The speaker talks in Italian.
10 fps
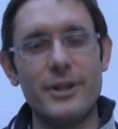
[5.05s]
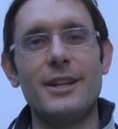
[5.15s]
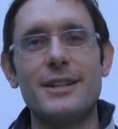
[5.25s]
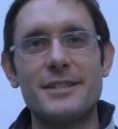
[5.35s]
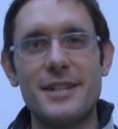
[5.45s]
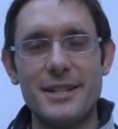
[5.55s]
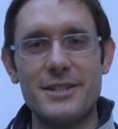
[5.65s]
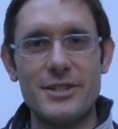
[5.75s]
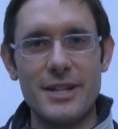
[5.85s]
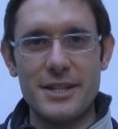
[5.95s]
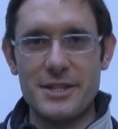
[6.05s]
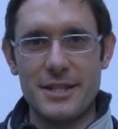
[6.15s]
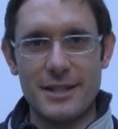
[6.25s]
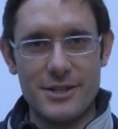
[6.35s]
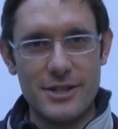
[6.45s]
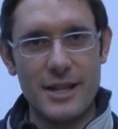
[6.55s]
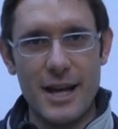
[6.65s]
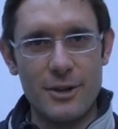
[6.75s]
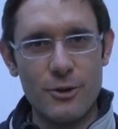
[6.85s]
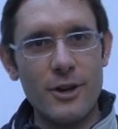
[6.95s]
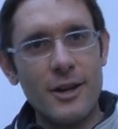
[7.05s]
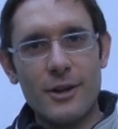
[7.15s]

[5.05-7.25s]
il 16 e 17 gennaio,